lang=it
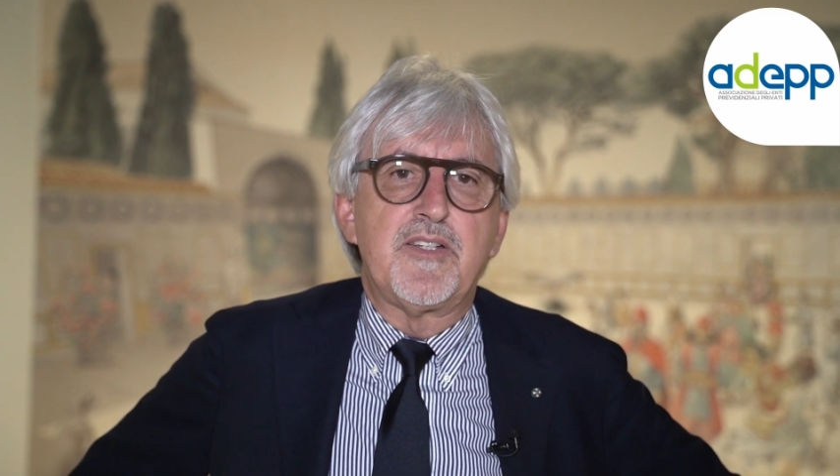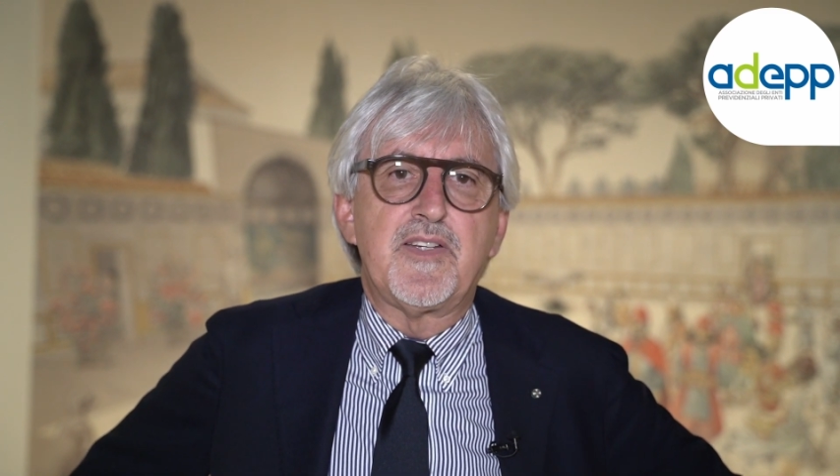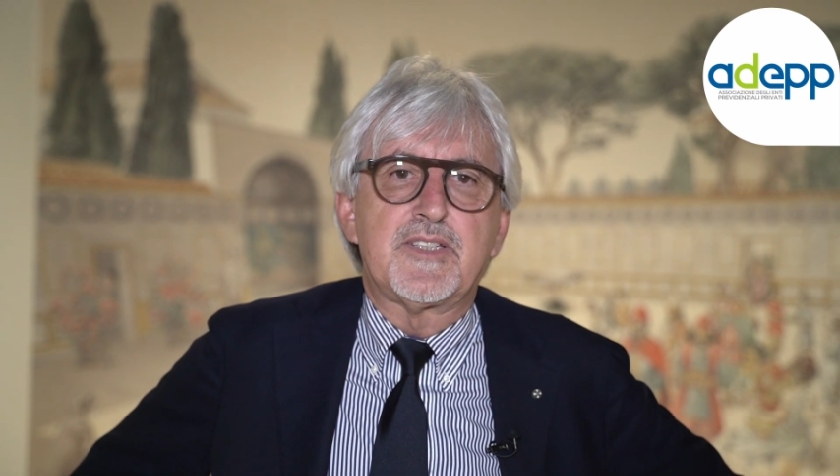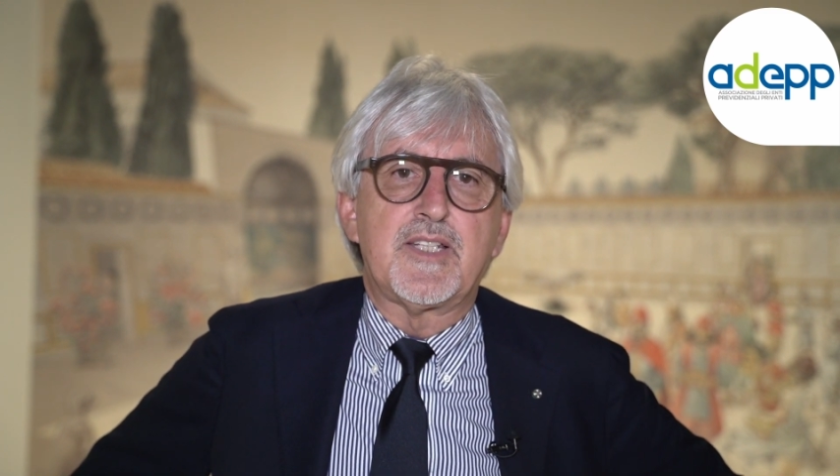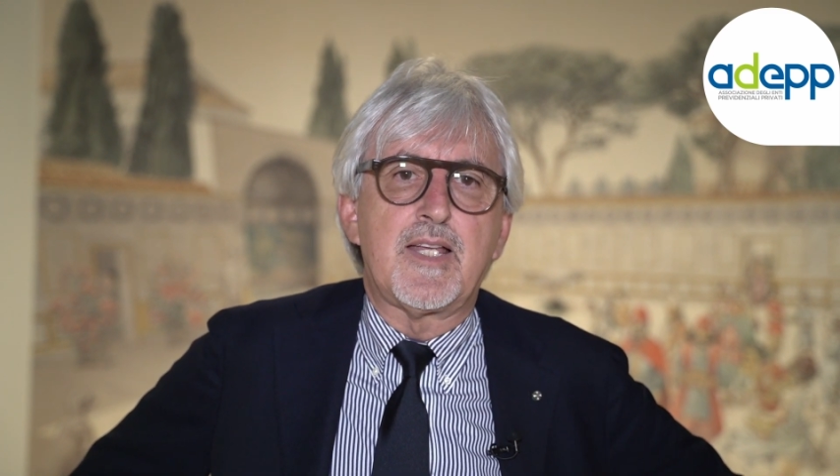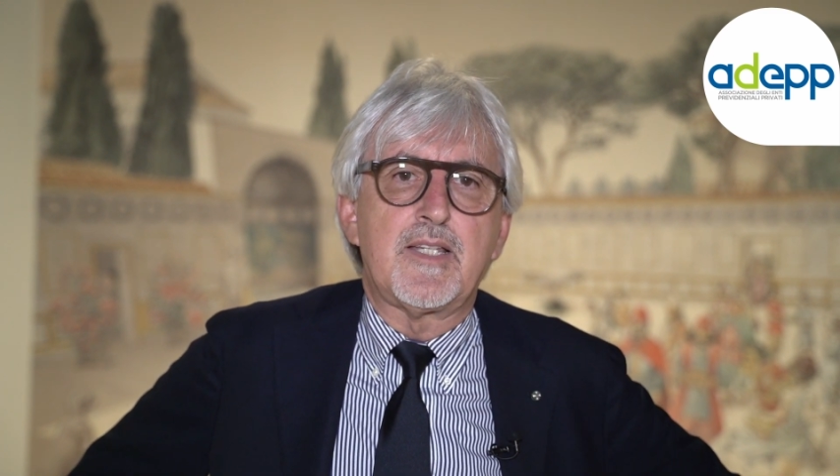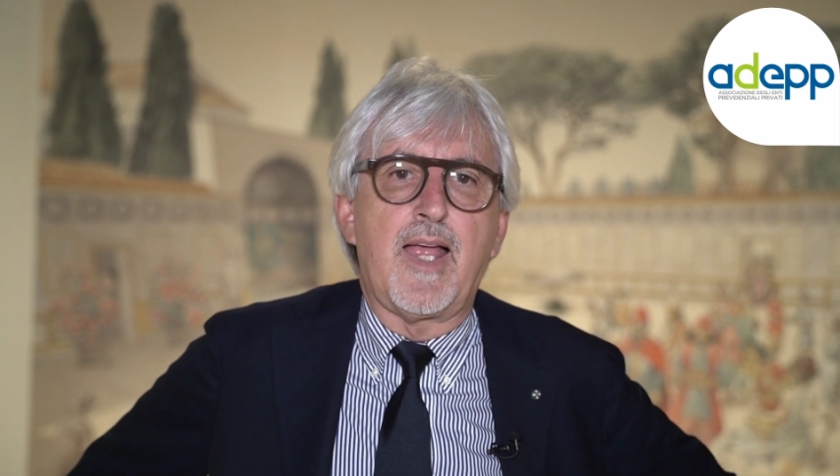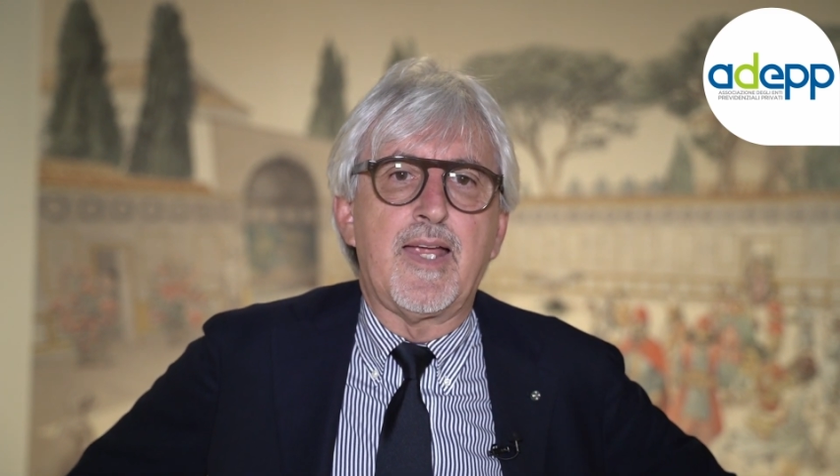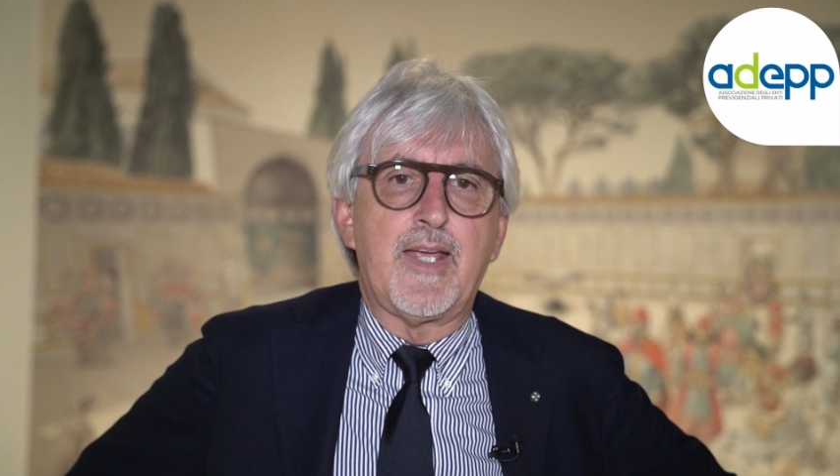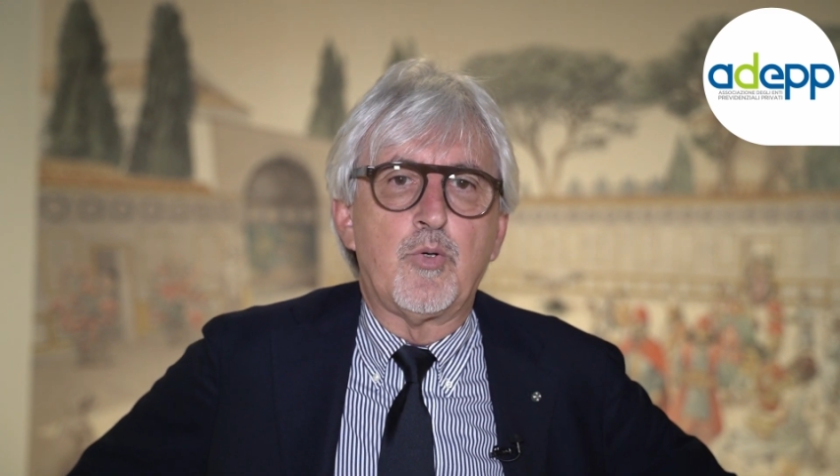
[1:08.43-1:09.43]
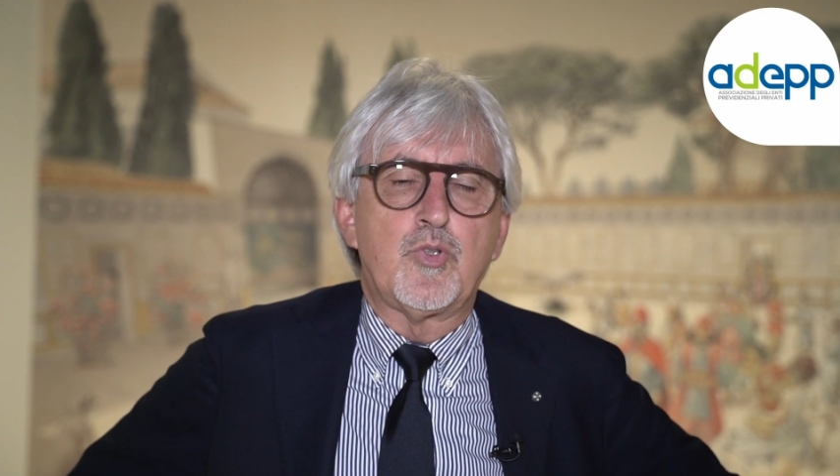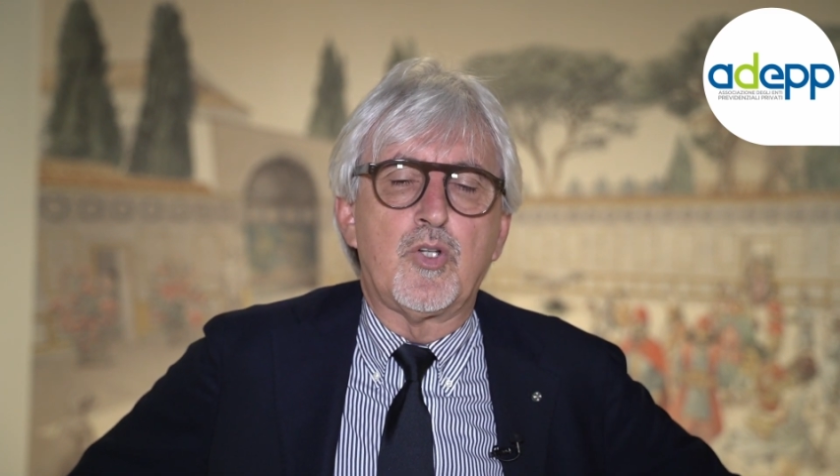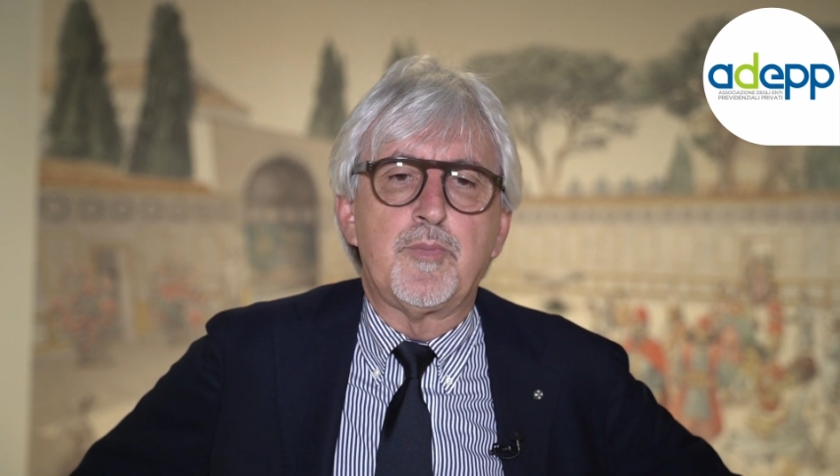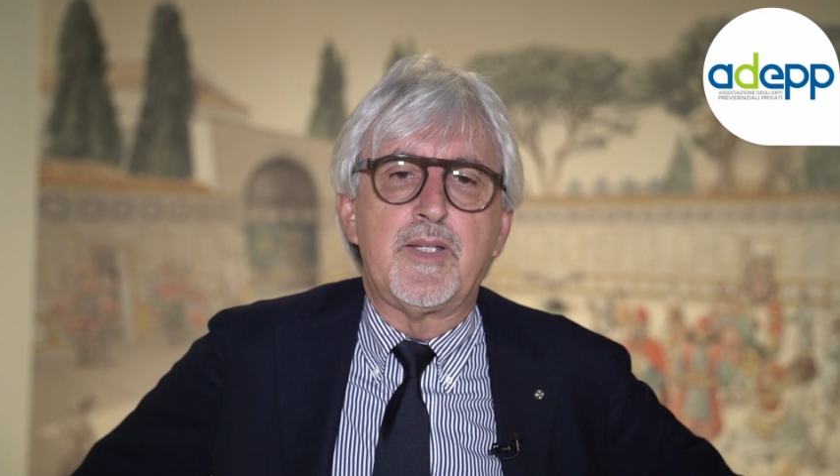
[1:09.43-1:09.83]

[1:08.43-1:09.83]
deve essere anche autonoma e